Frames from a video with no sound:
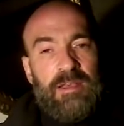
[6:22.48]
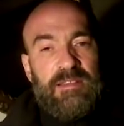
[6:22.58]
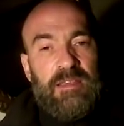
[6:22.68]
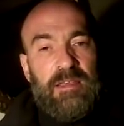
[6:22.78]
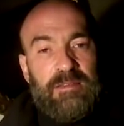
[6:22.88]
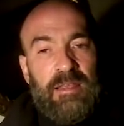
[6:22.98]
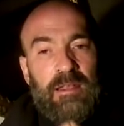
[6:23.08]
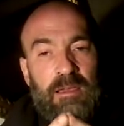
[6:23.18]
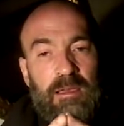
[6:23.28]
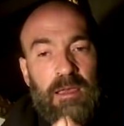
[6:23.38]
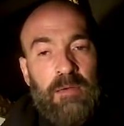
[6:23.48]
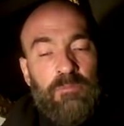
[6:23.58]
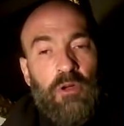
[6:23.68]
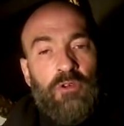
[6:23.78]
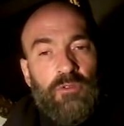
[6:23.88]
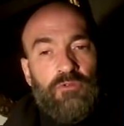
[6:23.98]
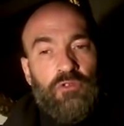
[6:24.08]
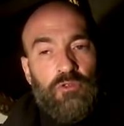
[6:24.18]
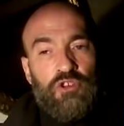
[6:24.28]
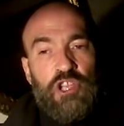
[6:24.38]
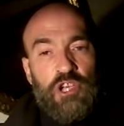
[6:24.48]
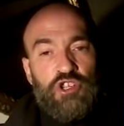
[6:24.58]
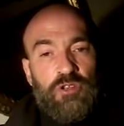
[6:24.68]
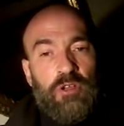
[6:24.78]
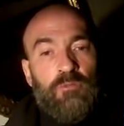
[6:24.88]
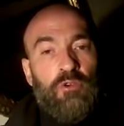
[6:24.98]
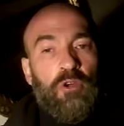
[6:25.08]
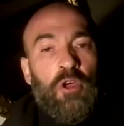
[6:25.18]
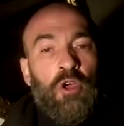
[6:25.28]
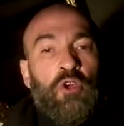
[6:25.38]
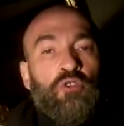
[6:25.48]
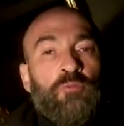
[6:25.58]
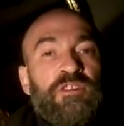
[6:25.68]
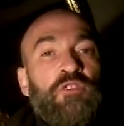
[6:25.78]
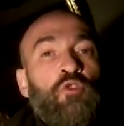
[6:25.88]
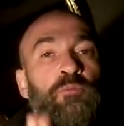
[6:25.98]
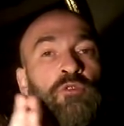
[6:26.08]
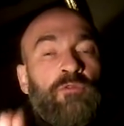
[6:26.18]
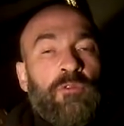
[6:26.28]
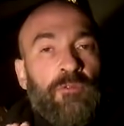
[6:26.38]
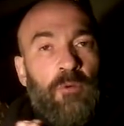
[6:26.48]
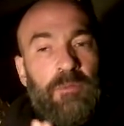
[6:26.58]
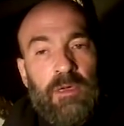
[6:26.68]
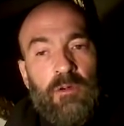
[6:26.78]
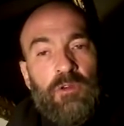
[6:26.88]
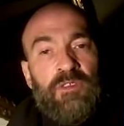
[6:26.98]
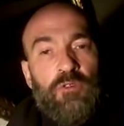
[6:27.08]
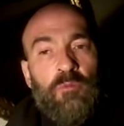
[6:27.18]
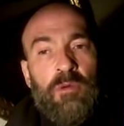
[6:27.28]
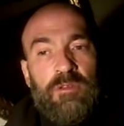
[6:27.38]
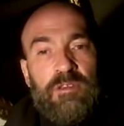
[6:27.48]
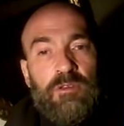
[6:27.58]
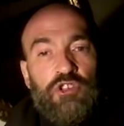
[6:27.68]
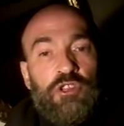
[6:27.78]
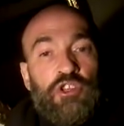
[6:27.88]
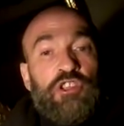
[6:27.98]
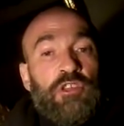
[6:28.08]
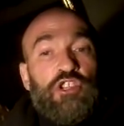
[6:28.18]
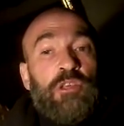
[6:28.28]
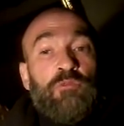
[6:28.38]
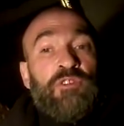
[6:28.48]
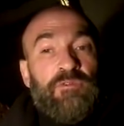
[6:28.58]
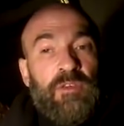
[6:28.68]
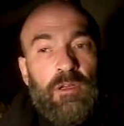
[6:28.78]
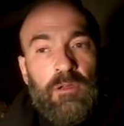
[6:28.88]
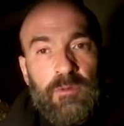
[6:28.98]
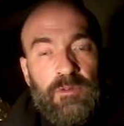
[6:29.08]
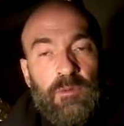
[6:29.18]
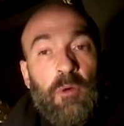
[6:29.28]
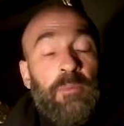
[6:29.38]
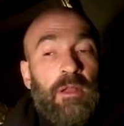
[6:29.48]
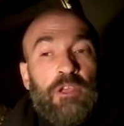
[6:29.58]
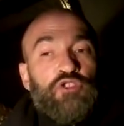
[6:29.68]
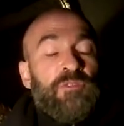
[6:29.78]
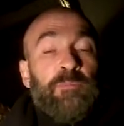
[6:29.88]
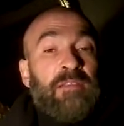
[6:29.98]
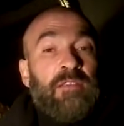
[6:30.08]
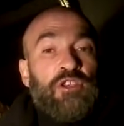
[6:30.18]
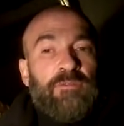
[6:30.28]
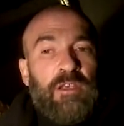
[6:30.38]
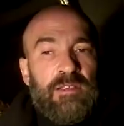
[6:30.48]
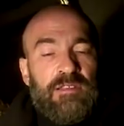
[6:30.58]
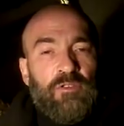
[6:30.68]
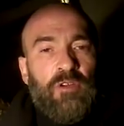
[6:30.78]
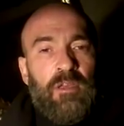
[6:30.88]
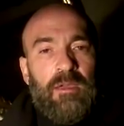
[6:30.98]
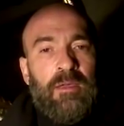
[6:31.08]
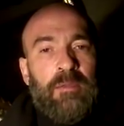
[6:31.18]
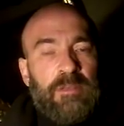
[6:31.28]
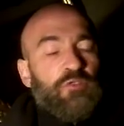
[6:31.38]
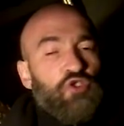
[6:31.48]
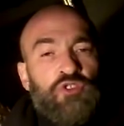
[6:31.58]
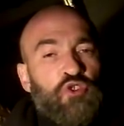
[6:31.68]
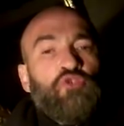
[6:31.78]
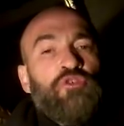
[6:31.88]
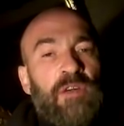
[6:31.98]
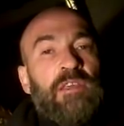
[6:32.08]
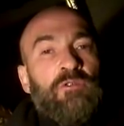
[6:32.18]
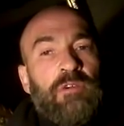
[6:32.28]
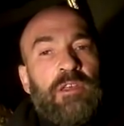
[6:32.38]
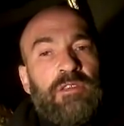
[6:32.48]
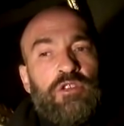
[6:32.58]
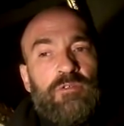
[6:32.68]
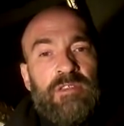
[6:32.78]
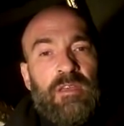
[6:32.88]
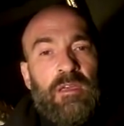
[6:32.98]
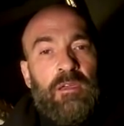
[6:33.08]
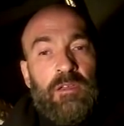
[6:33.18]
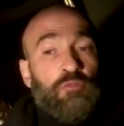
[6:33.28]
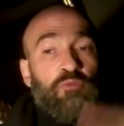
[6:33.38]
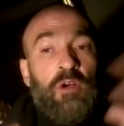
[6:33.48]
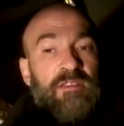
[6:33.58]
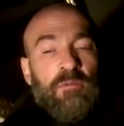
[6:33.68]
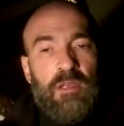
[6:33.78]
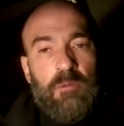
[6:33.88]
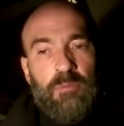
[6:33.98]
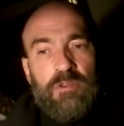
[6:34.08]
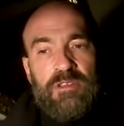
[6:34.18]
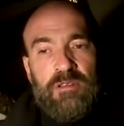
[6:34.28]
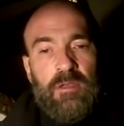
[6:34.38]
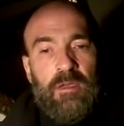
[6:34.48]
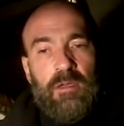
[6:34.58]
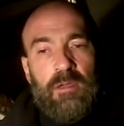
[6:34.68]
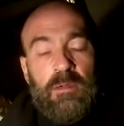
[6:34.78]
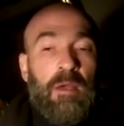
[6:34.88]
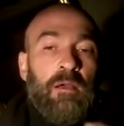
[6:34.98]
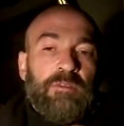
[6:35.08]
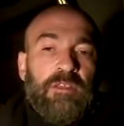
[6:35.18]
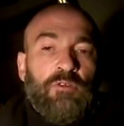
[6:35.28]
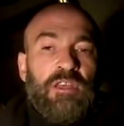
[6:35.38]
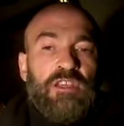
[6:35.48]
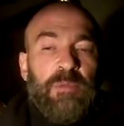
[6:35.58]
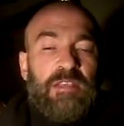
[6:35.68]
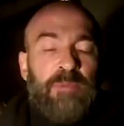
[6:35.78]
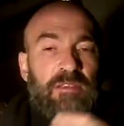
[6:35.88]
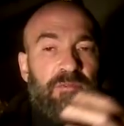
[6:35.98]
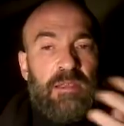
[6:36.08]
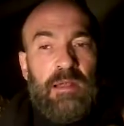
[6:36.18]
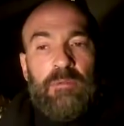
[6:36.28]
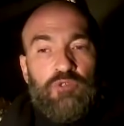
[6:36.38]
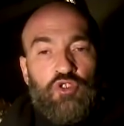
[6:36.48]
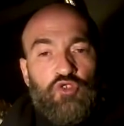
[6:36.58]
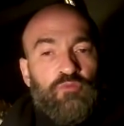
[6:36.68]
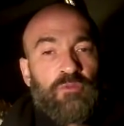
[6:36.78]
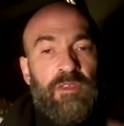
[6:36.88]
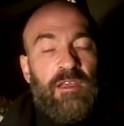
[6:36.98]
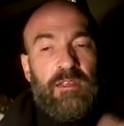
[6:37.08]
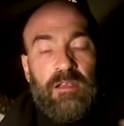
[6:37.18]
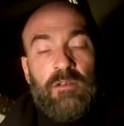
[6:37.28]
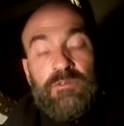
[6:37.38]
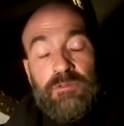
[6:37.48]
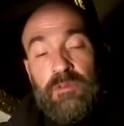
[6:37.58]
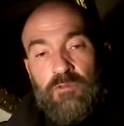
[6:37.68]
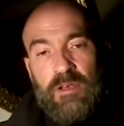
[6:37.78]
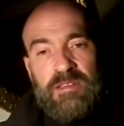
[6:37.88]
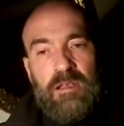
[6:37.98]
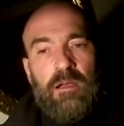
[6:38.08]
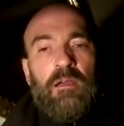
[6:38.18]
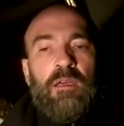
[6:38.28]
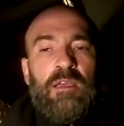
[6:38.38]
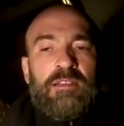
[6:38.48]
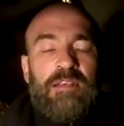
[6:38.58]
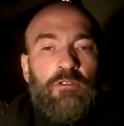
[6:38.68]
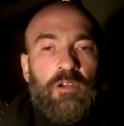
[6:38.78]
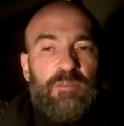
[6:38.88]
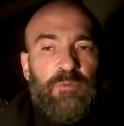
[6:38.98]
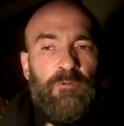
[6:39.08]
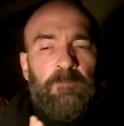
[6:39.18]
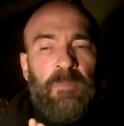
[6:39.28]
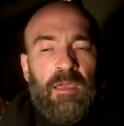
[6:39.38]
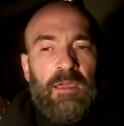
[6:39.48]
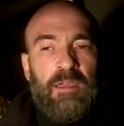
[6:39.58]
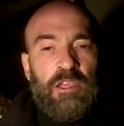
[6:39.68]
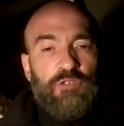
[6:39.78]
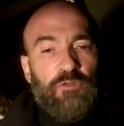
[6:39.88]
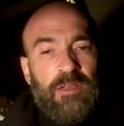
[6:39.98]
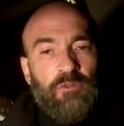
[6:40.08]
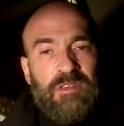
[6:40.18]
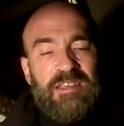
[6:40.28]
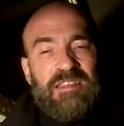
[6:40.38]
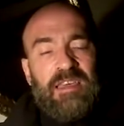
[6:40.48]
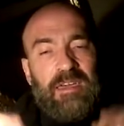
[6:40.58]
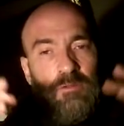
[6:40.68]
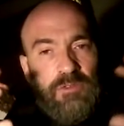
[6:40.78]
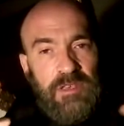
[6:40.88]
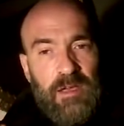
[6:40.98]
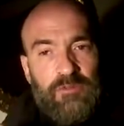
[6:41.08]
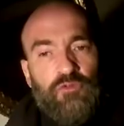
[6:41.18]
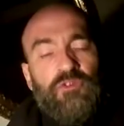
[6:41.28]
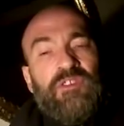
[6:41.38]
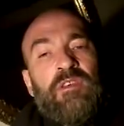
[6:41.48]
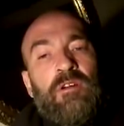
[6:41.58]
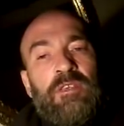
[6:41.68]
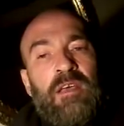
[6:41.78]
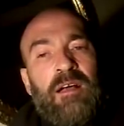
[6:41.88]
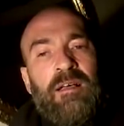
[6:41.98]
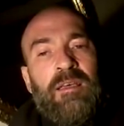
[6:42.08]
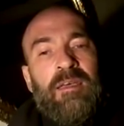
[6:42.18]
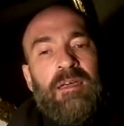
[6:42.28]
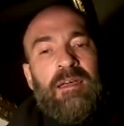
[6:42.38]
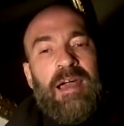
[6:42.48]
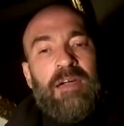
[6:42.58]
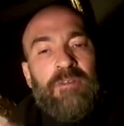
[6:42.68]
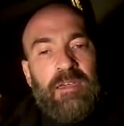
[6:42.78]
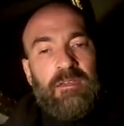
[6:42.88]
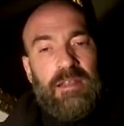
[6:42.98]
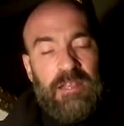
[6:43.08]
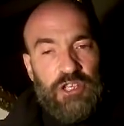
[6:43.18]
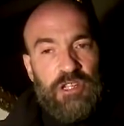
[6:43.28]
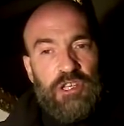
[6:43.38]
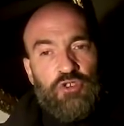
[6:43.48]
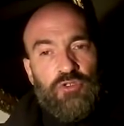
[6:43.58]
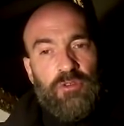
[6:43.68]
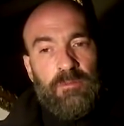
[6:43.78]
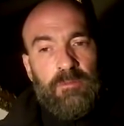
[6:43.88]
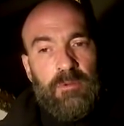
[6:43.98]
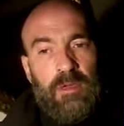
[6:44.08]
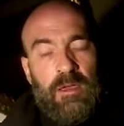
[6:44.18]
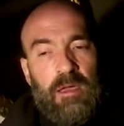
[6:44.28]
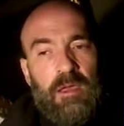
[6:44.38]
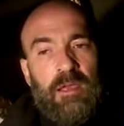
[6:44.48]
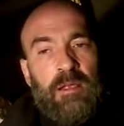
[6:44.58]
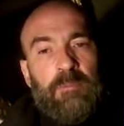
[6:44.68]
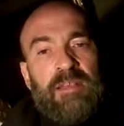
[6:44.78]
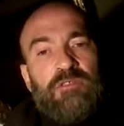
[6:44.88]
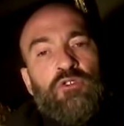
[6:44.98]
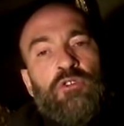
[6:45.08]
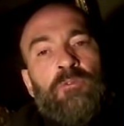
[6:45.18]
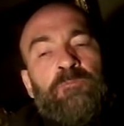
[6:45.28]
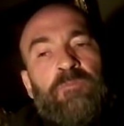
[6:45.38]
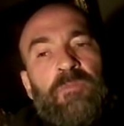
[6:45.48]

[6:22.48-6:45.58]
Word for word: c'est un, blog de recherche, comme le, petit groupe que veut former euh, Guillaume. Je l'ai motivé, hein, parce qu'il m'en parlait, je lui partage avec les autres, parce que je suis sûr que tu vas découvrir des choses et tu peux rassembler un pulse. Et eh ben, décodage et perspective, c'est la même chose, vous pouvez y aller quand des fois ça correspond. Et je voudrais donc ici réunir tout ce qui est en lien avec les gilets jaunes. Parce que